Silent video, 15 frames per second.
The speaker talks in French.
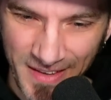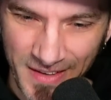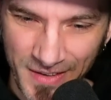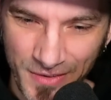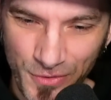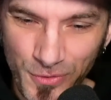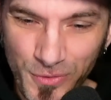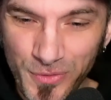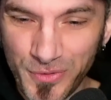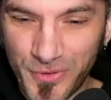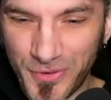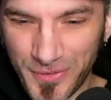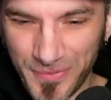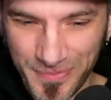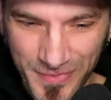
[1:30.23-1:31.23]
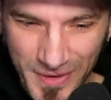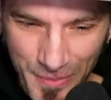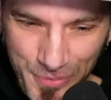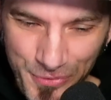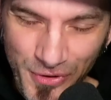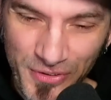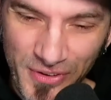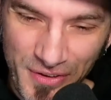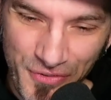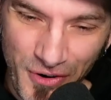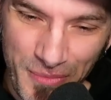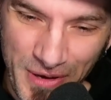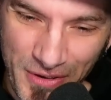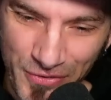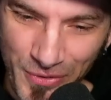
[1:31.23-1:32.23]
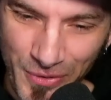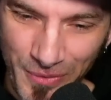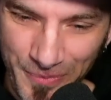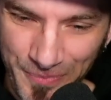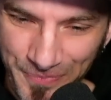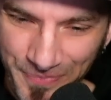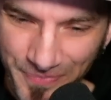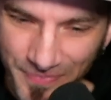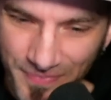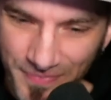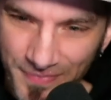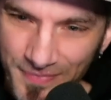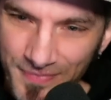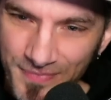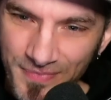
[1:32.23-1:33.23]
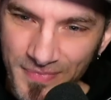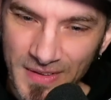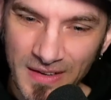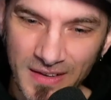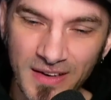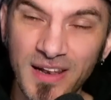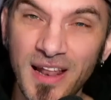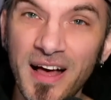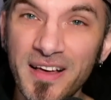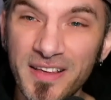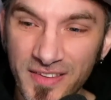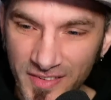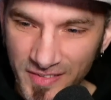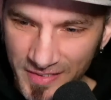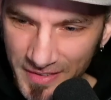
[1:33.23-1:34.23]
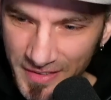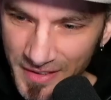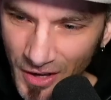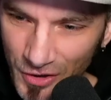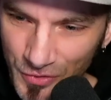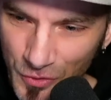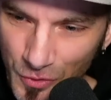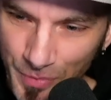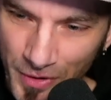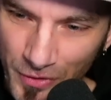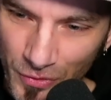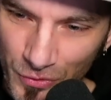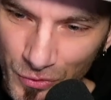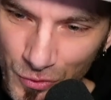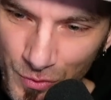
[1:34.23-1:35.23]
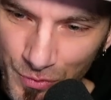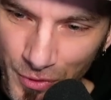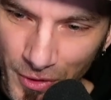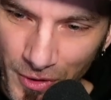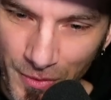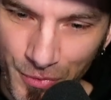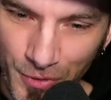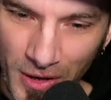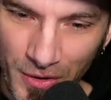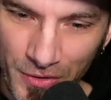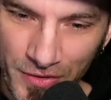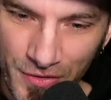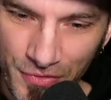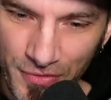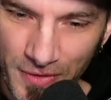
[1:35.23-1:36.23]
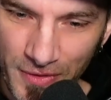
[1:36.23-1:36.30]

Donc, il y a plusieurs informations. Là, ici, alors je vais le son du coup pour, euh, pour la rediff.